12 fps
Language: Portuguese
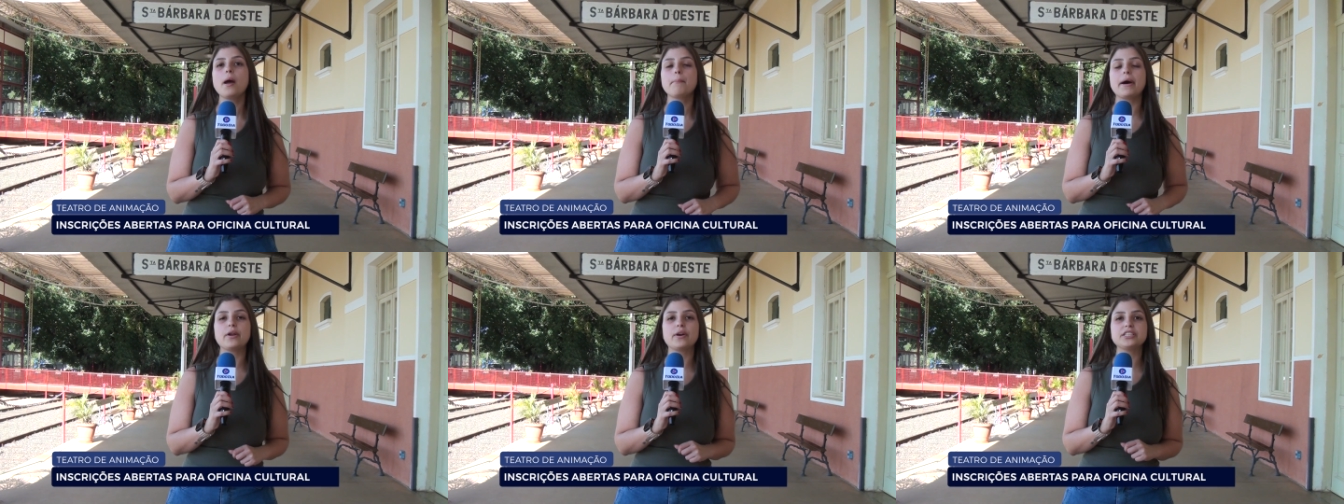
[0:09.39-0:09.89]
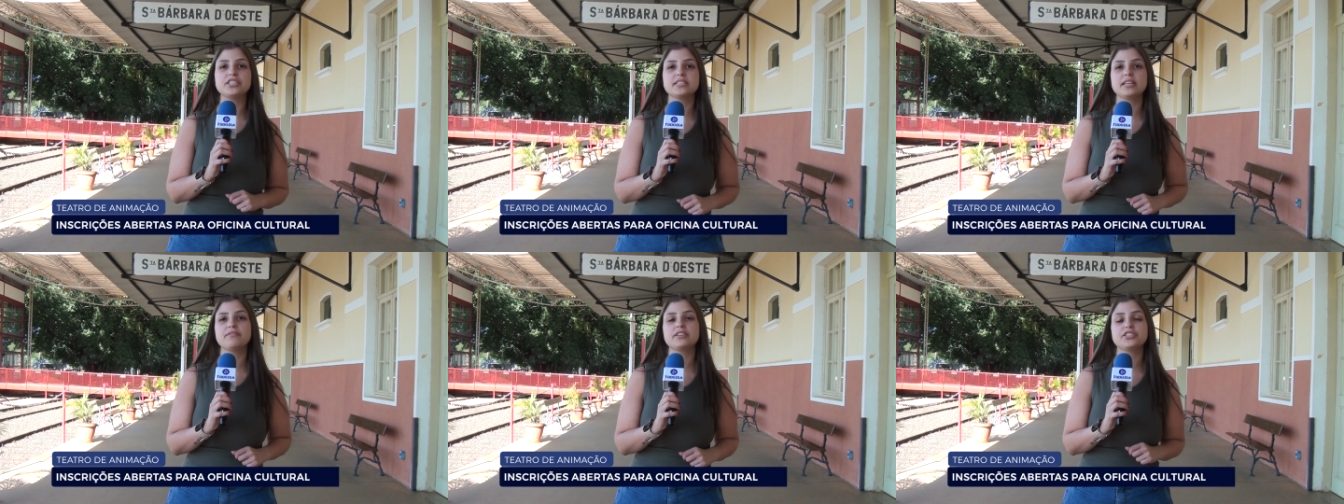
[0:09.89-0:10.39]
para o
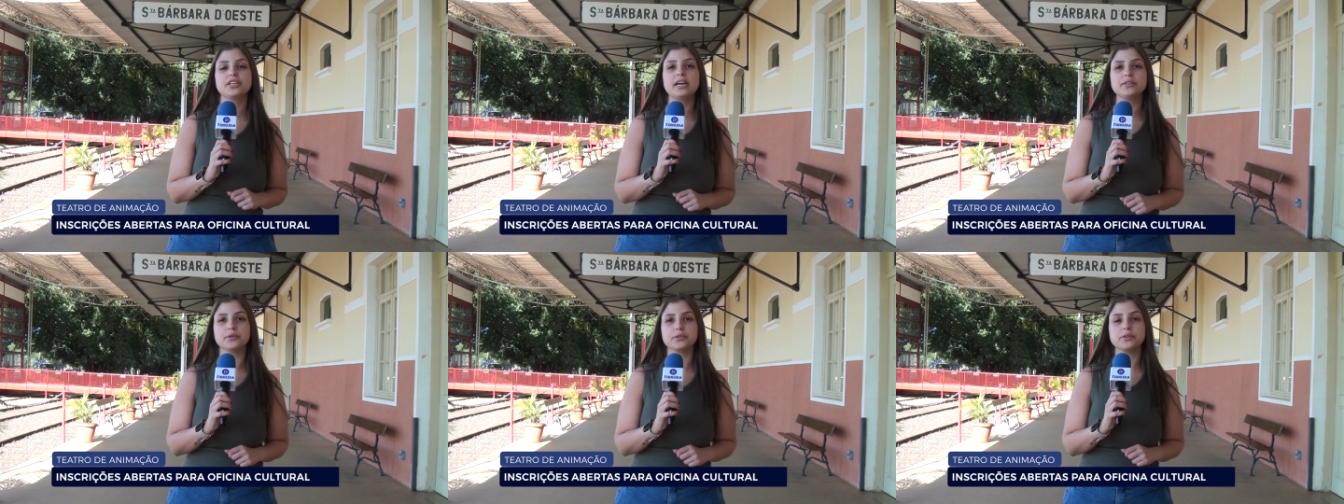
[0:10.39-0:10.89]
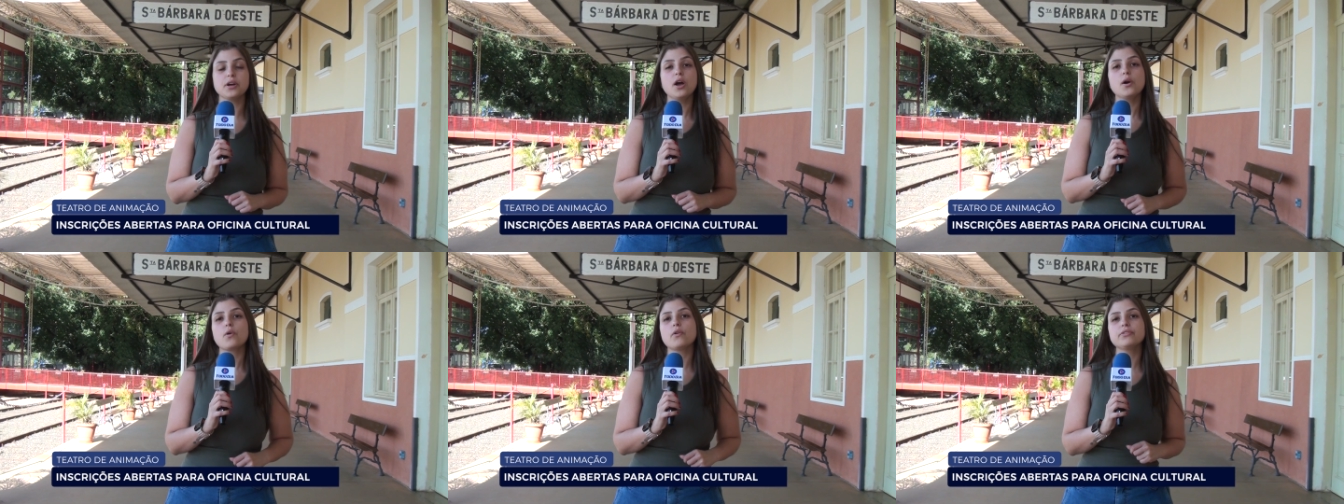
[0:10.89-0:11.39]
artista investigador,
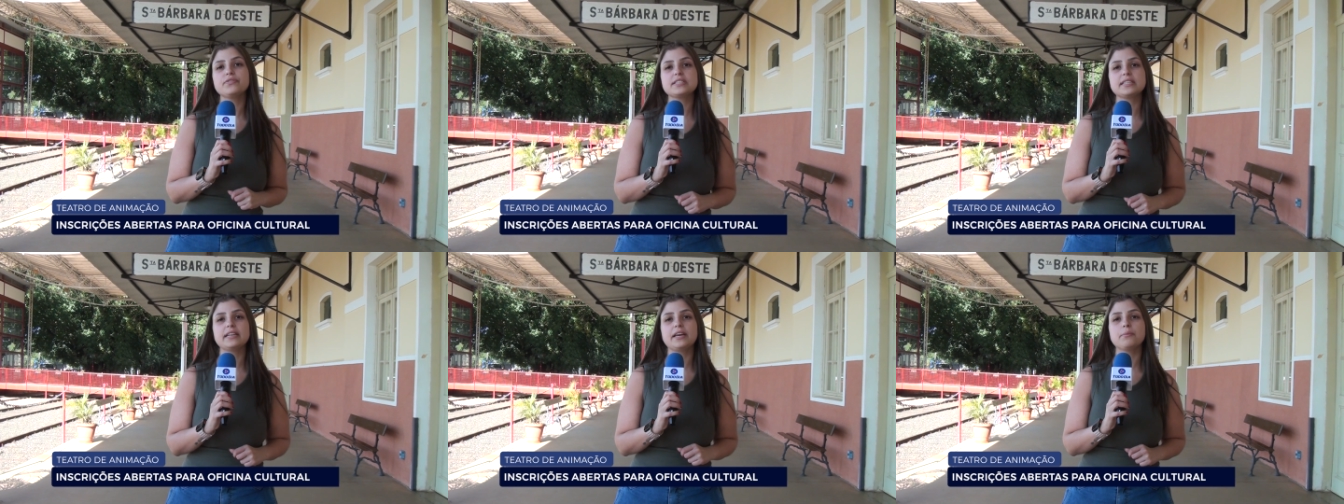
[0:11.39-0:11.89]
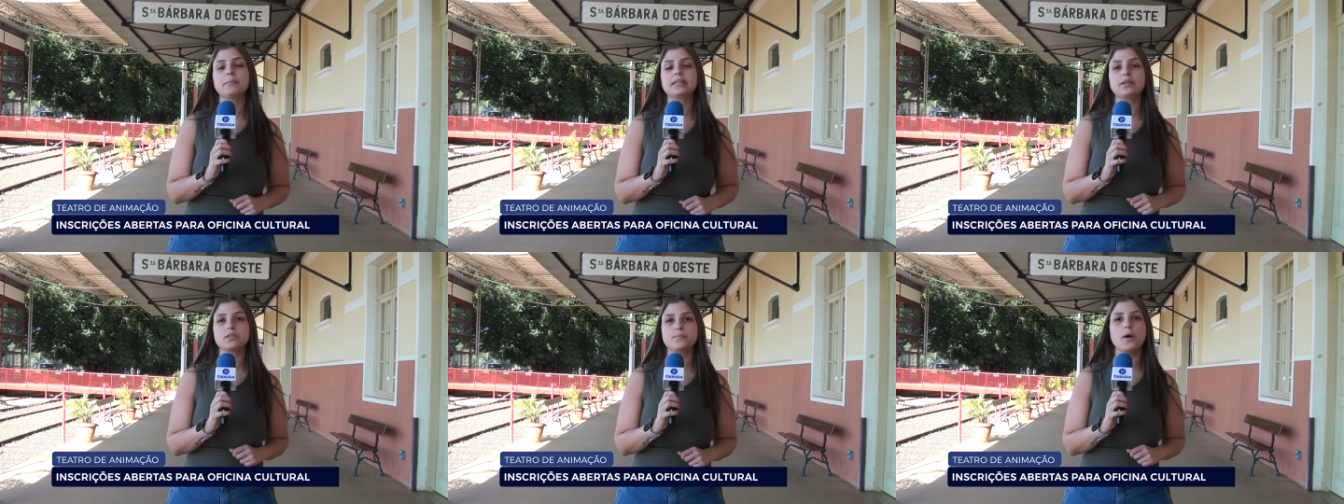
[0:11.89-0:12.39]
com o oficineiro
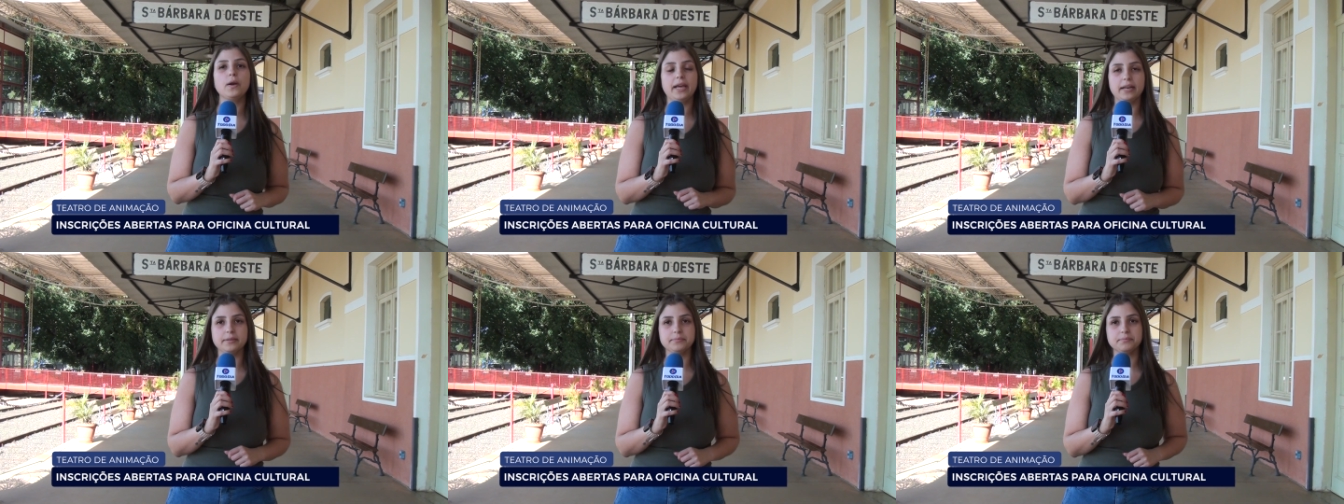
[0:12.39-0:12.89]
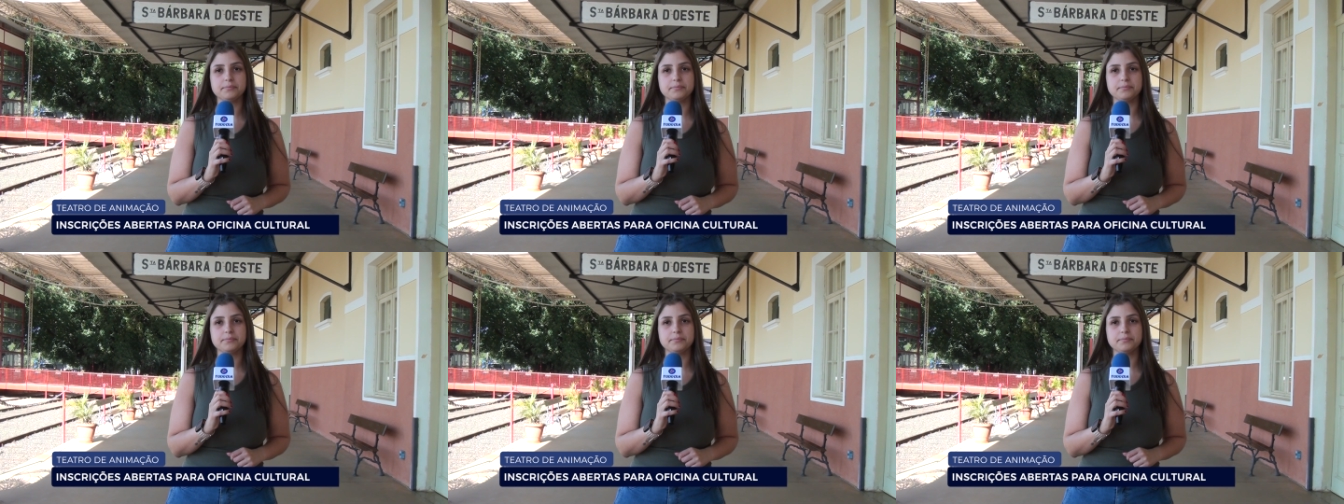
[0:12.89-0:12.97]
Matheus Paulela.